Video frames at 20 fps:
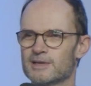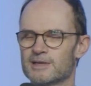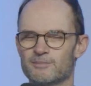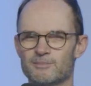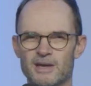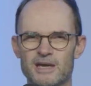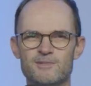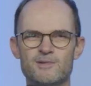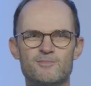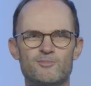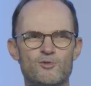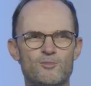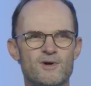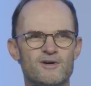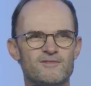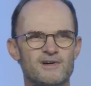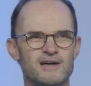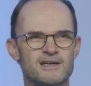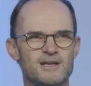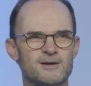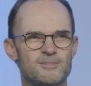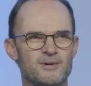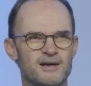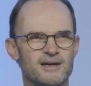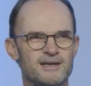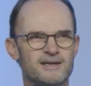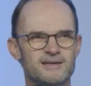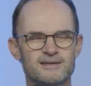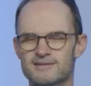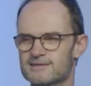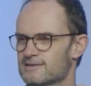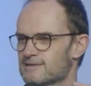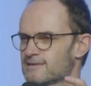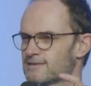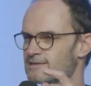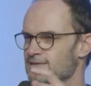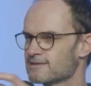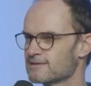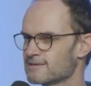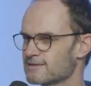Babyboomer waren dabei.
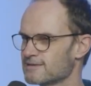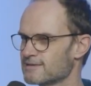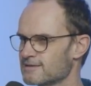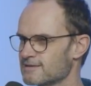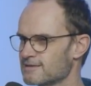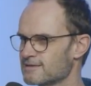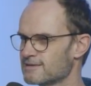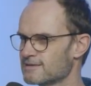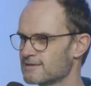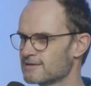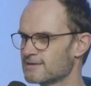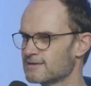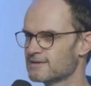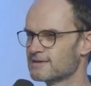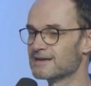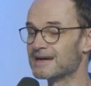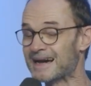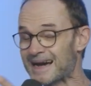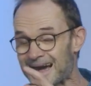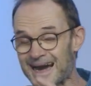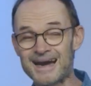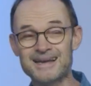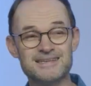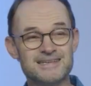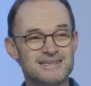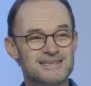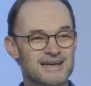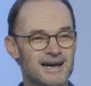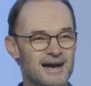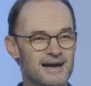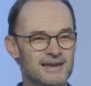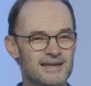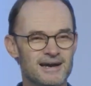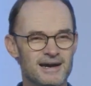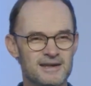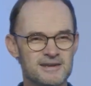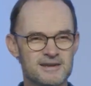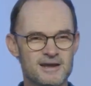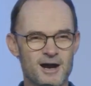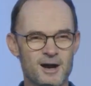Radikale
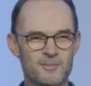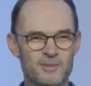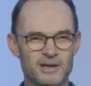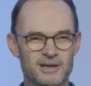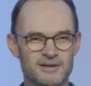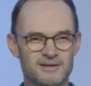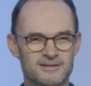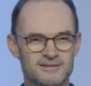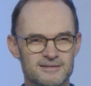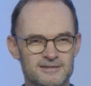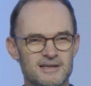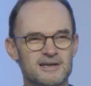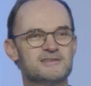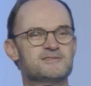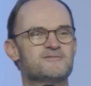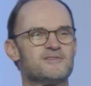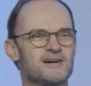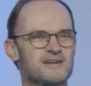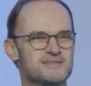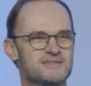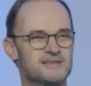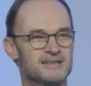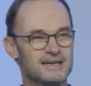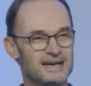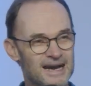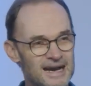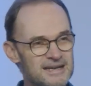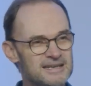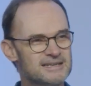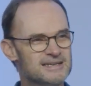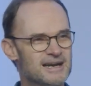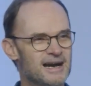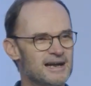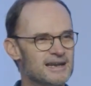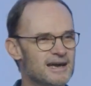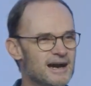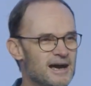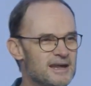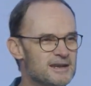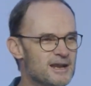Annahme, das war's.
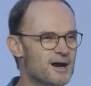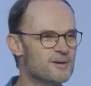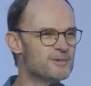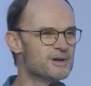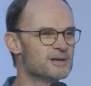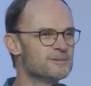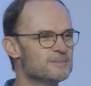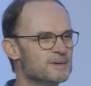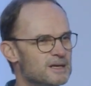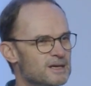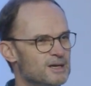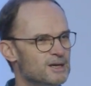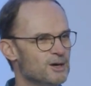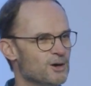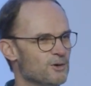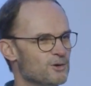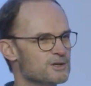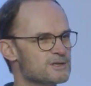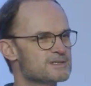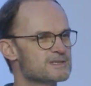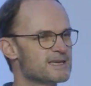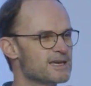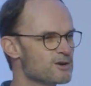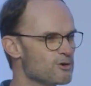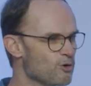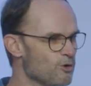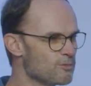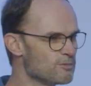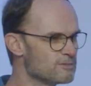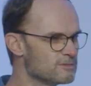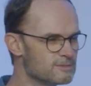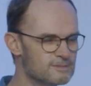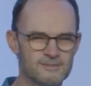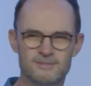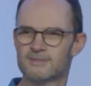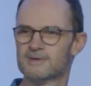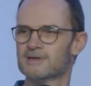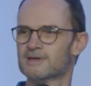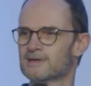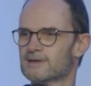Radikale Annahme und es ging um
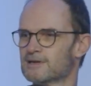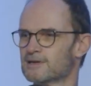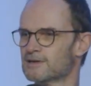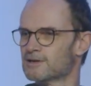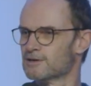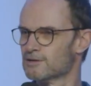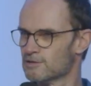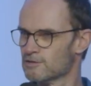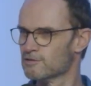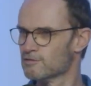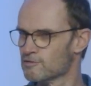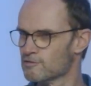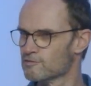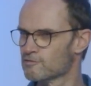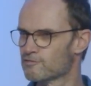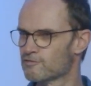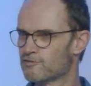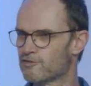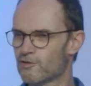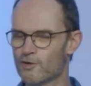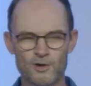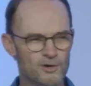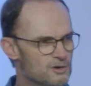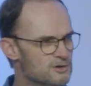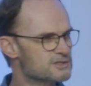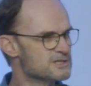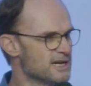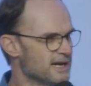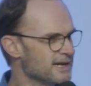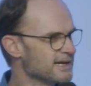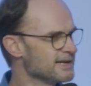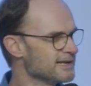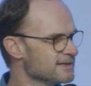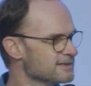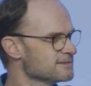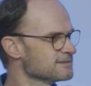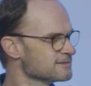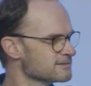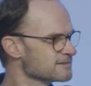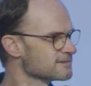
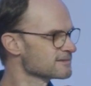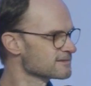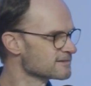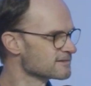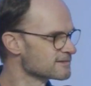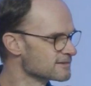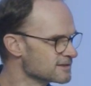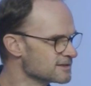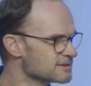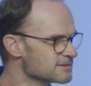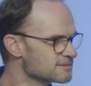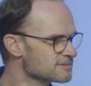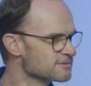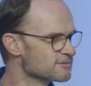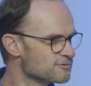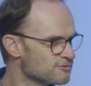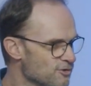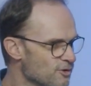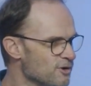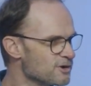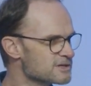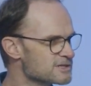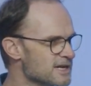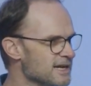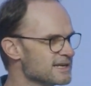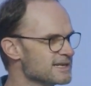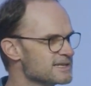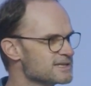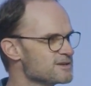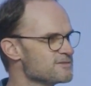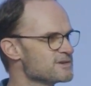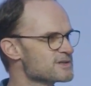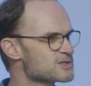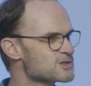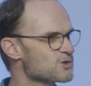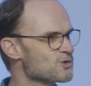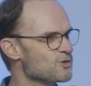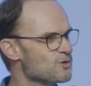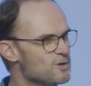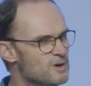Vorurteile, ne? Vorurteile, die wir
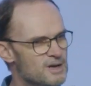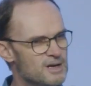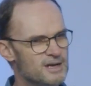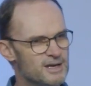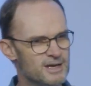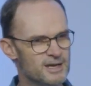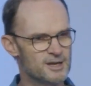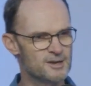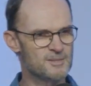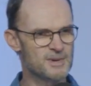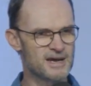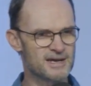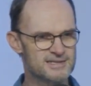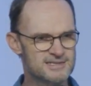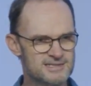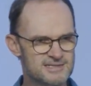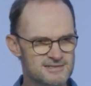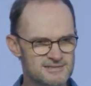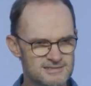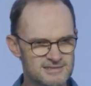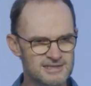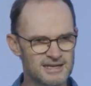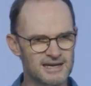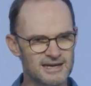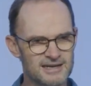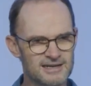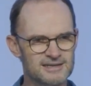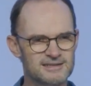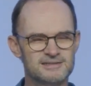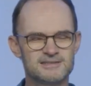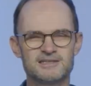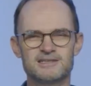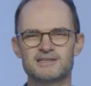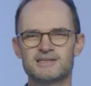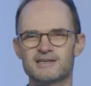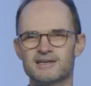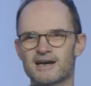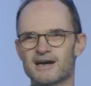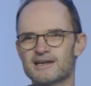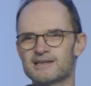so im Herzen tragen, die
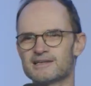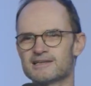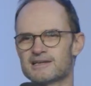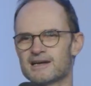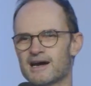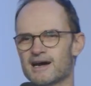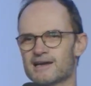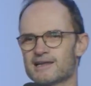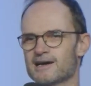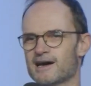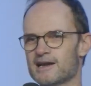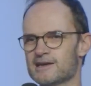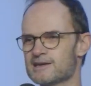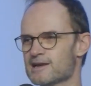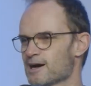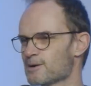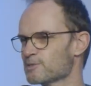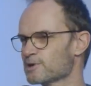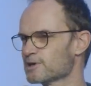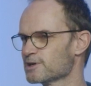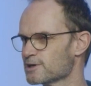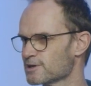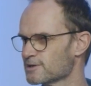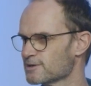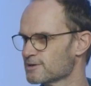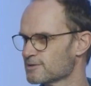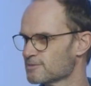die radikale Annahme